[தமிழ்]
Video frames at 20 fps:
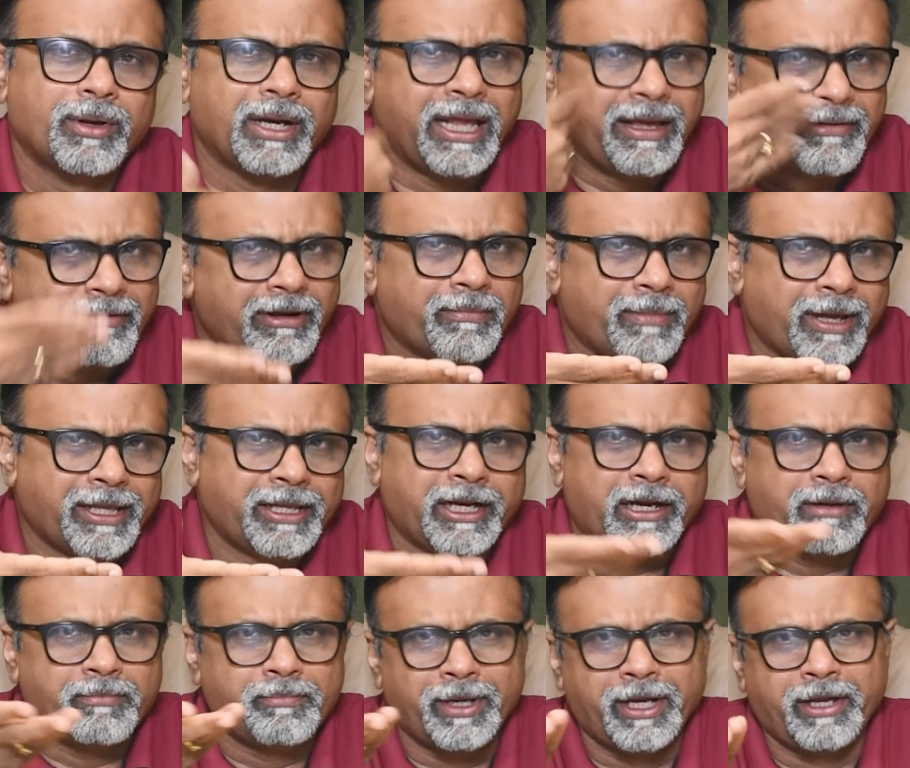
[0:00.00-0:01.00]
லீவர் மாதிரி
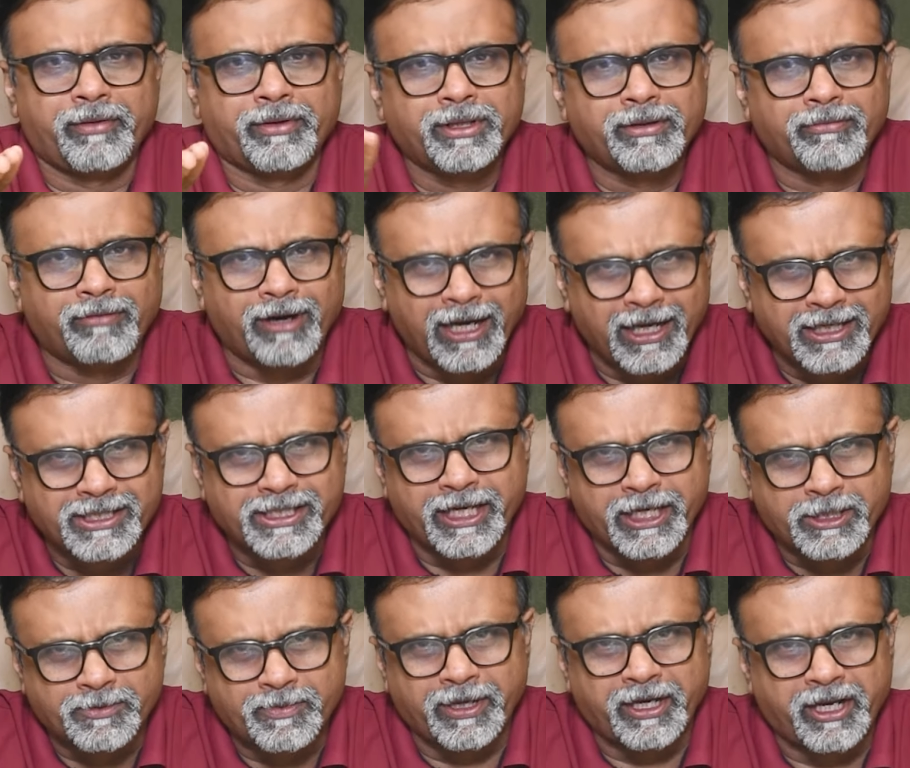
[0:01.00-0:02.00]
கம்பெனி வந்து வளர்ச்சி
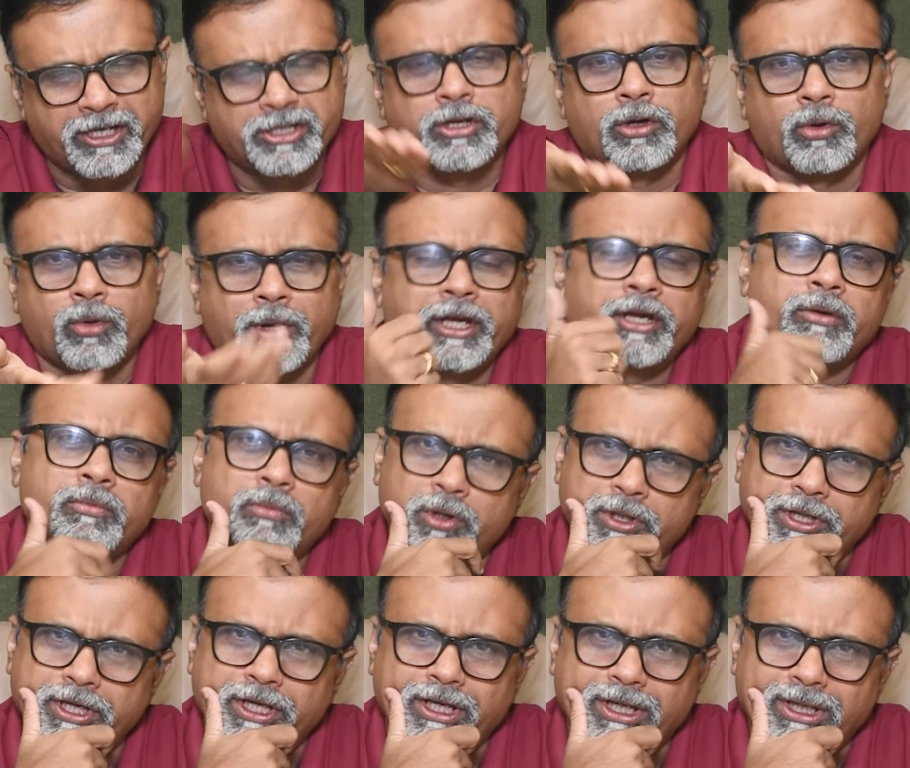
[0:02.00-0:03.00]
எக்ஸ்பெக்டேஷனை குறைக்கும்
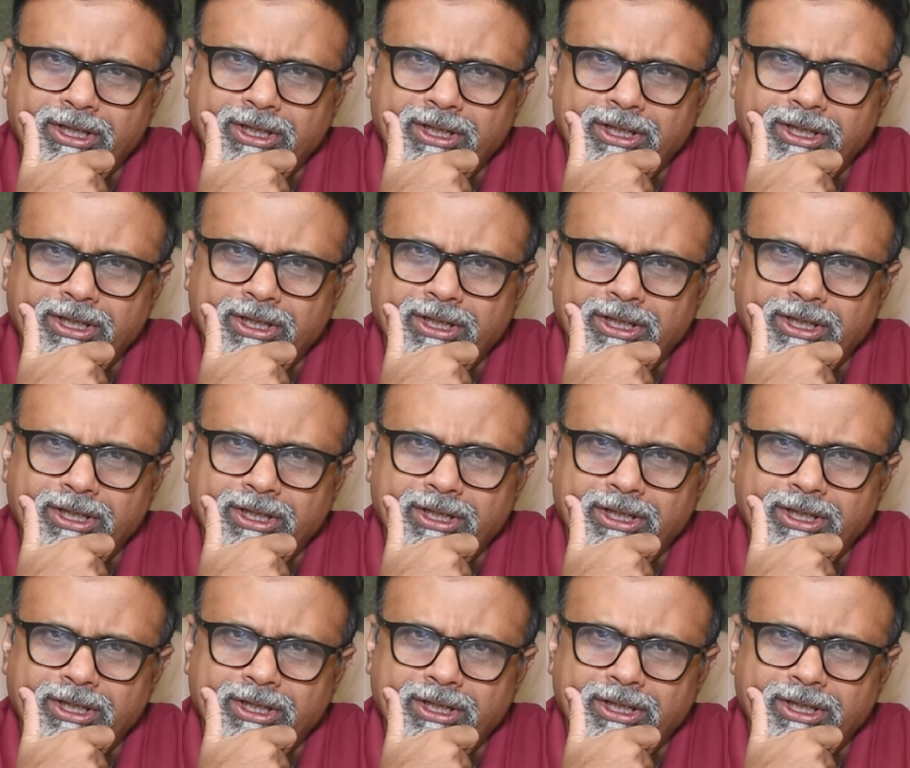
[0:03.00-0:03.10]
போது